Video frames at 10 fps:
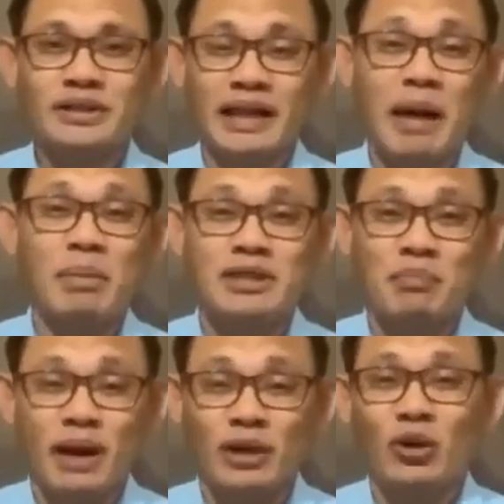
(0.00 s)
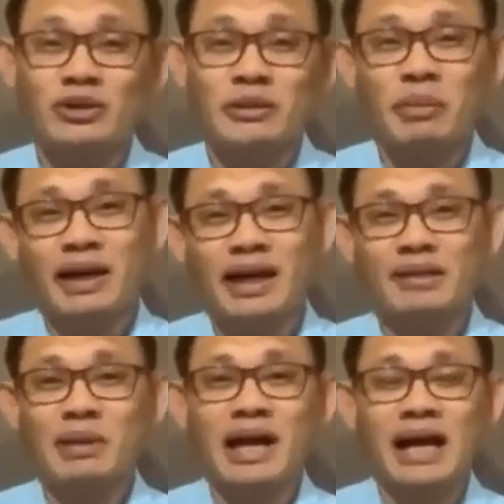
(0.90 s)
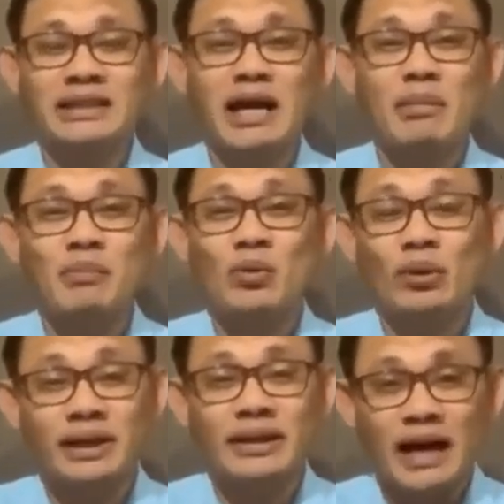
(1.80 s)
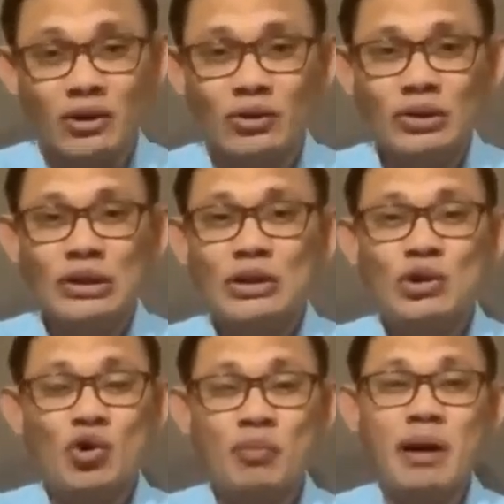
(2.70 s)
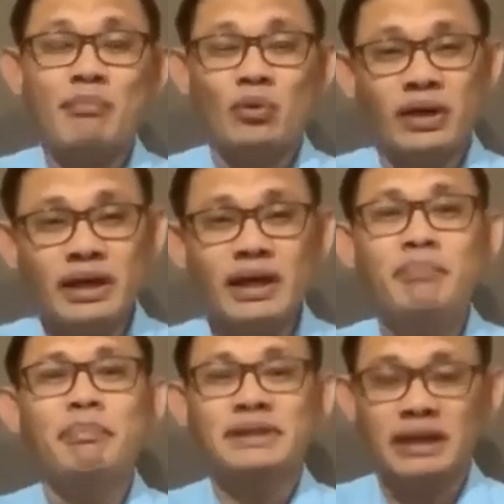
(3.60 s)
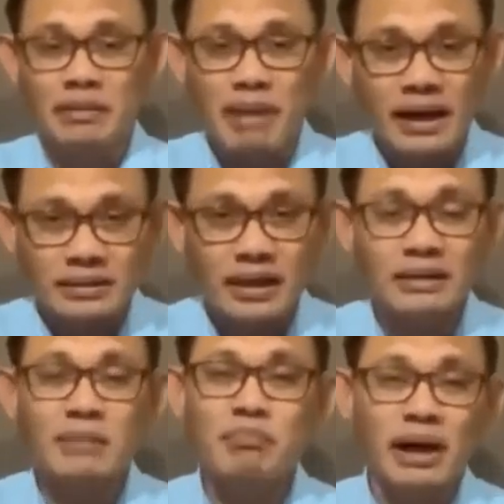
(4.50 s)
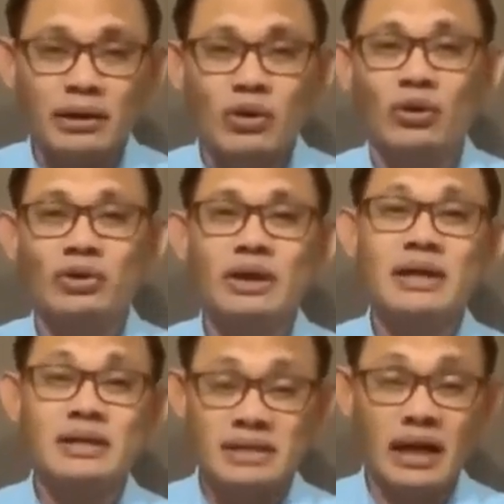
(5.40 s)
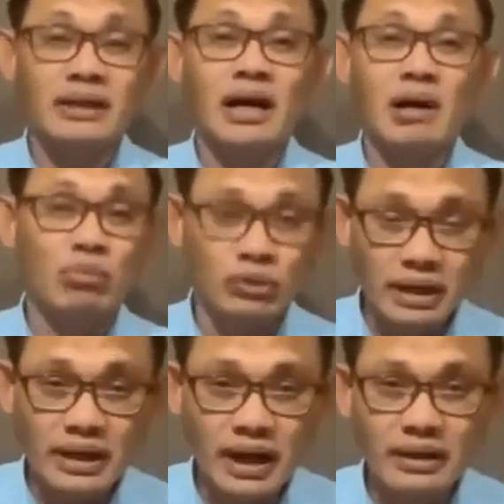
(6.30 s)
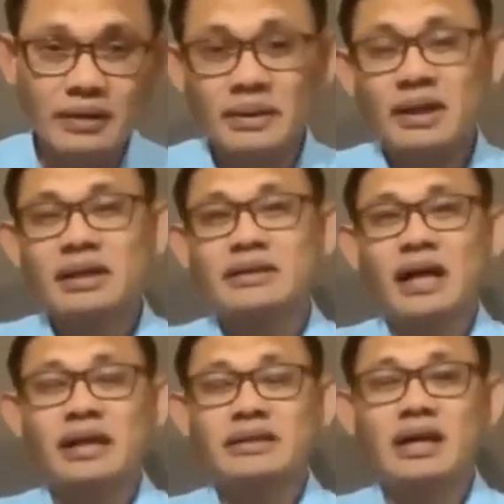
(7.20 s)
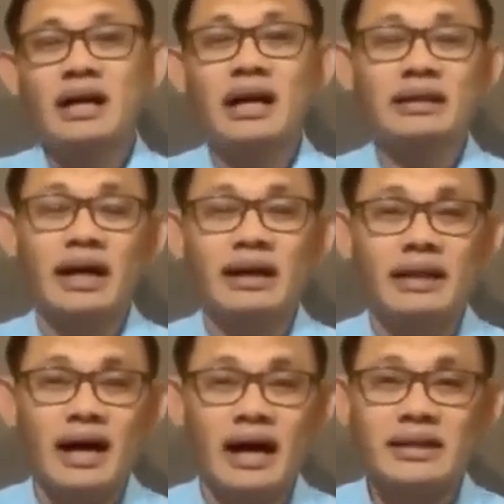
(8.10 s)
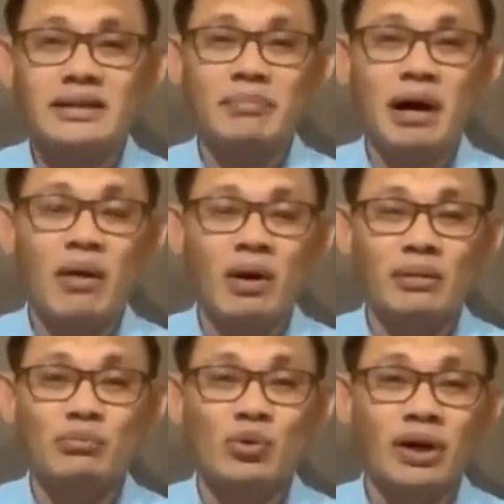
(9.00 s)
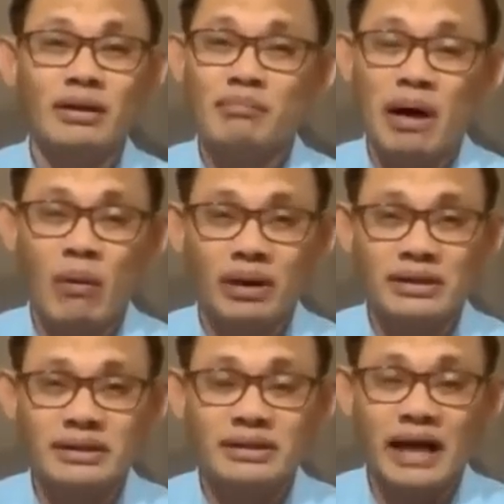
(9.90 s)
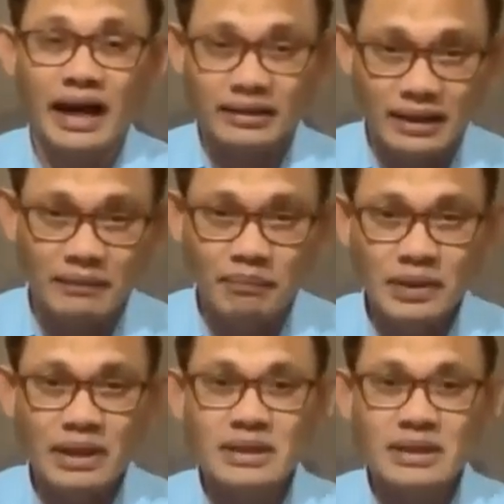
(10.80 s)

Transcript: Salamat sa Panginoon sapagkat magkakasama po ulit tayo upang purihin, pasalamatan ang Panginoon sa kanyang kabutihan, sa kanyang kadakilaan sa bawat buhay ng bawat isa sa atin.